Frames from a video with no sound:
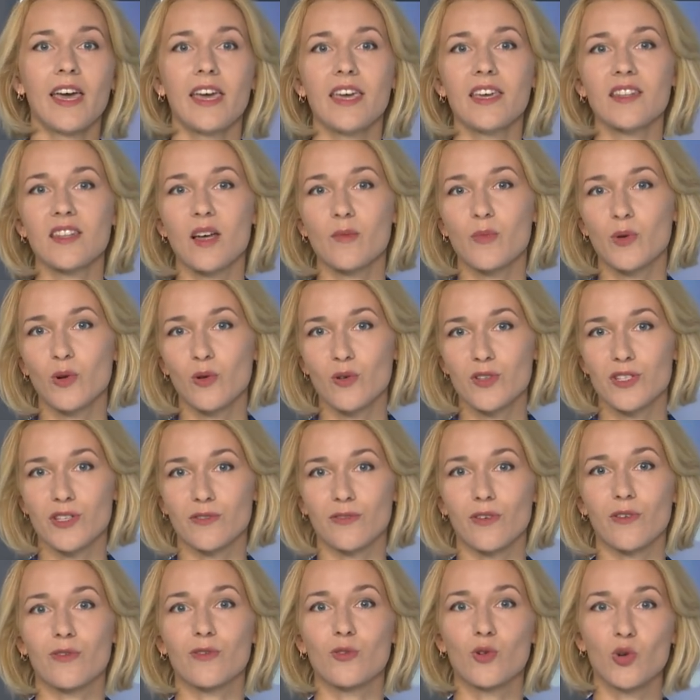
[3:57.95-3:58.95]
И
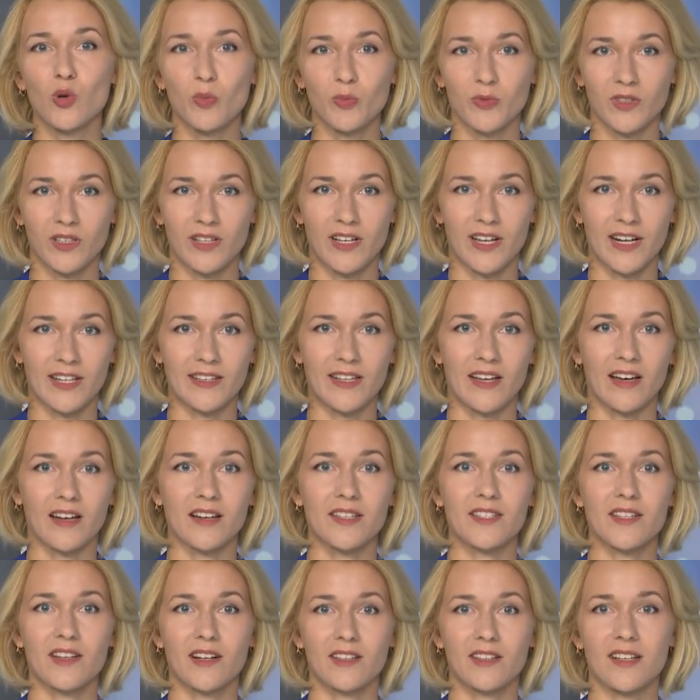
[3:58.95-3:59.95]
напротив, в крупных городах,
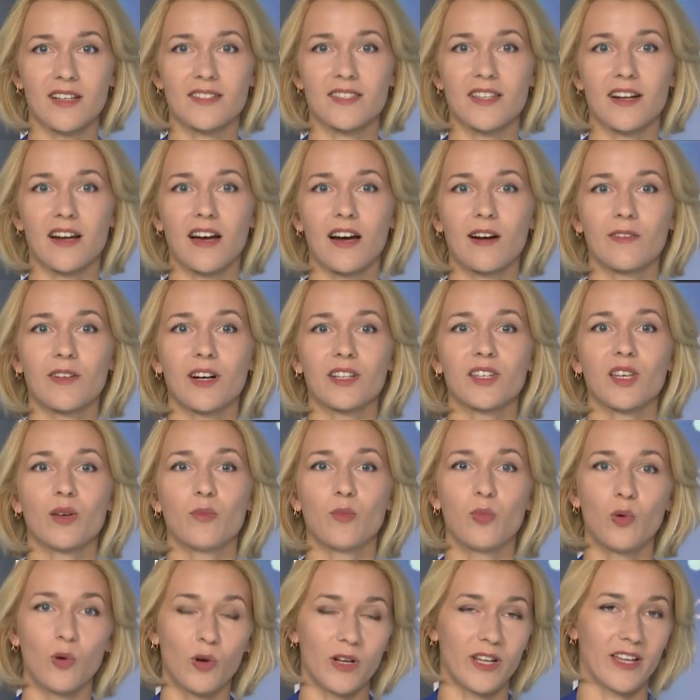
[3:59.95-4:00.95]
где страхования
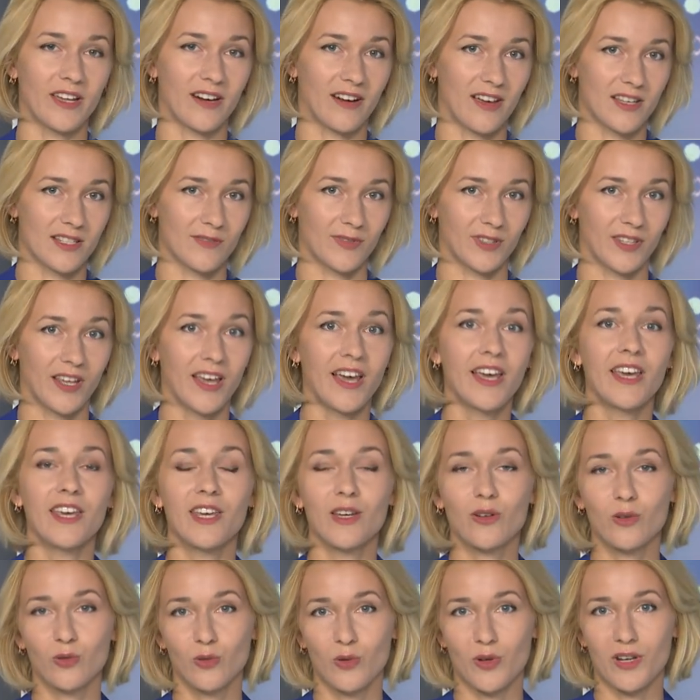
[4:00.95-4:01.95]
более развит
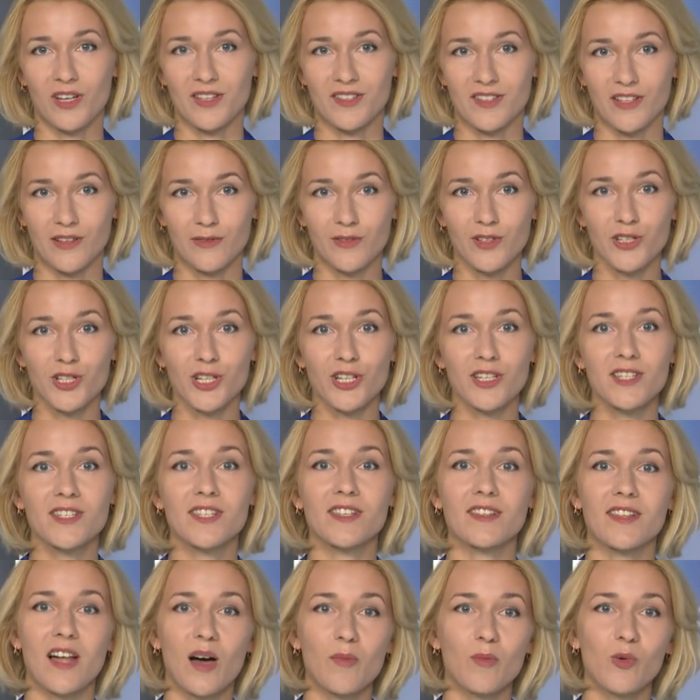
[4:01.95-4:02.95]
и конкуренция выше,
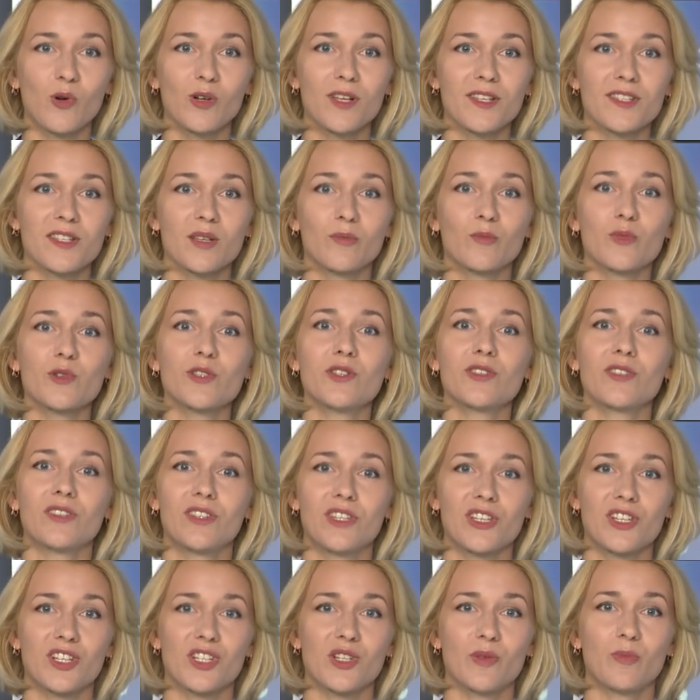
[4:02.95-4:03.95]
цена полиса будет
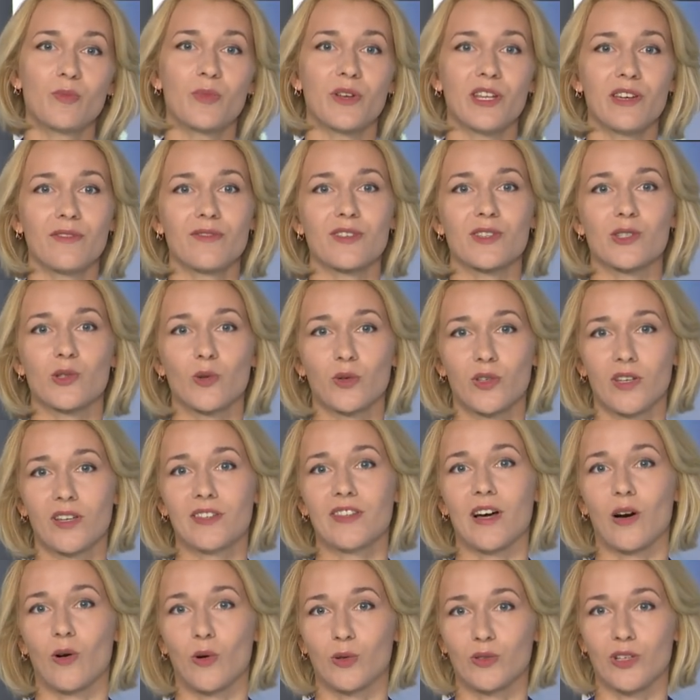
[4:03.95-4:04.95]
ниже при высоких
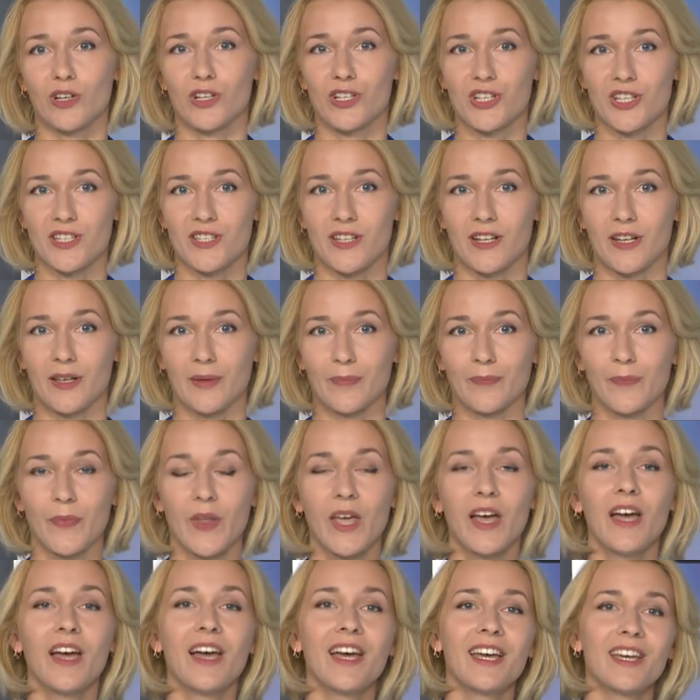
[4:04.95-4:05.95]
доходах жителей.
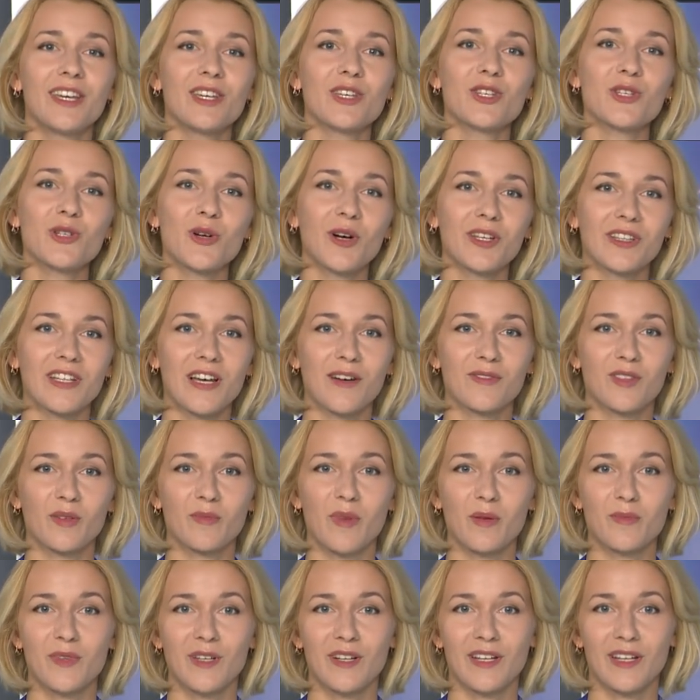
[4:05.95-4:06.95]
И еще одна
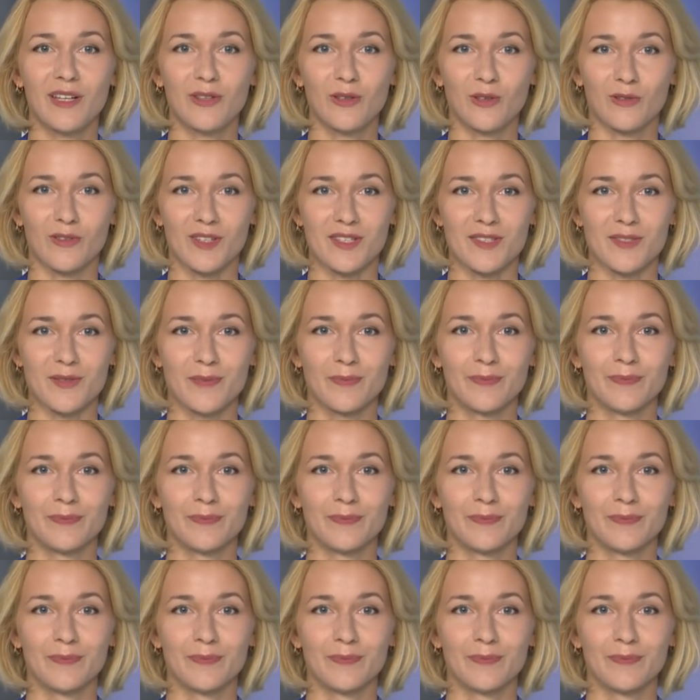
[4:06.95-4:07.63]
автомобильная новость.